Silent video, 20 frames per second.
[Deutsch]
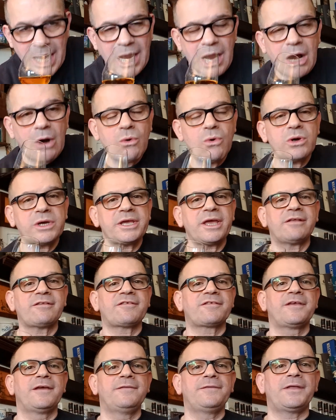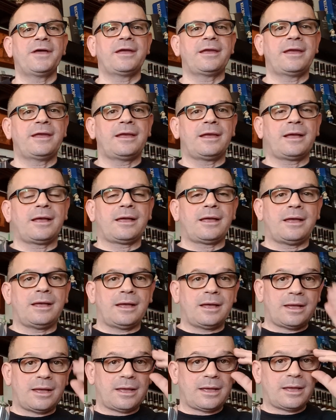hauch jetzt hinterher
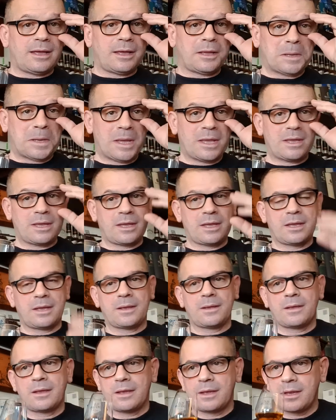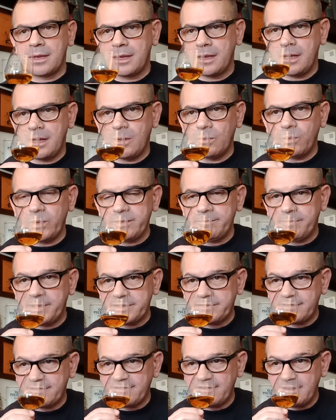äh, a wee
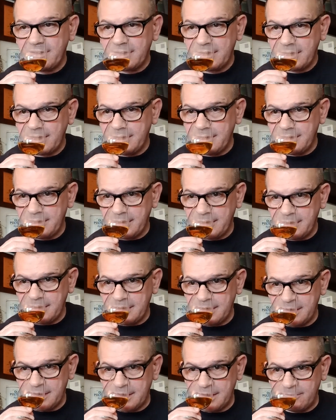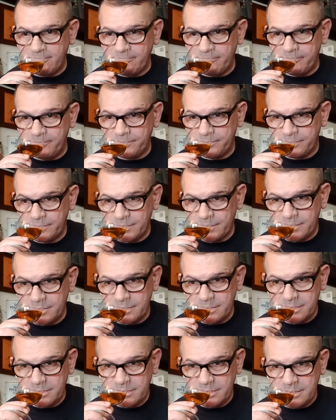bit ähm,
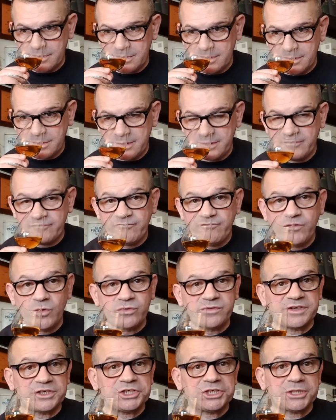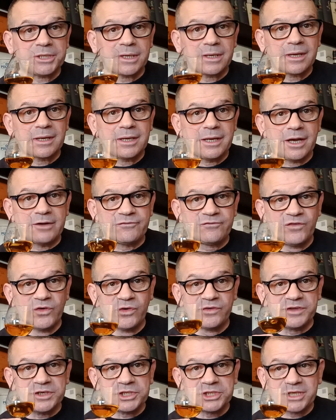Pfirsich. Ja,
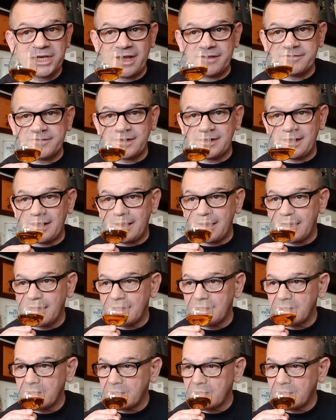Pfirsich, ganz klar.